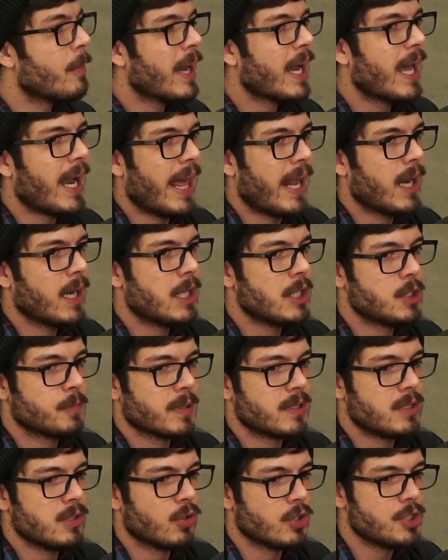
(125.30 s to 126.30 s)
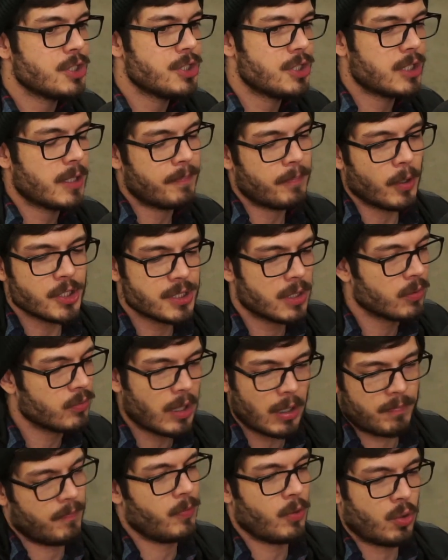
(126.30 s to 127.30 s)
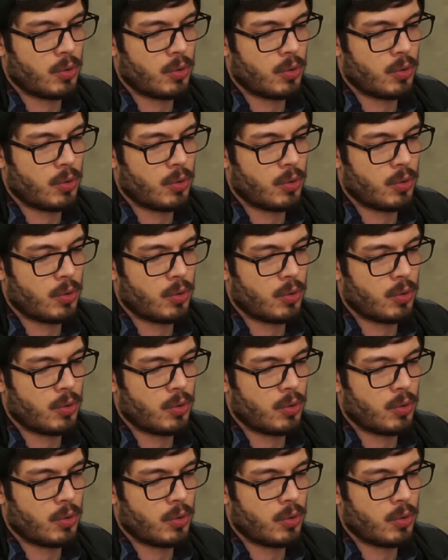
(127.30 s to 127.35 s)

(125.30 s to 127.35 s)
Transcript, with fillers: galera que, tipo assim, hoje em dia pode não ter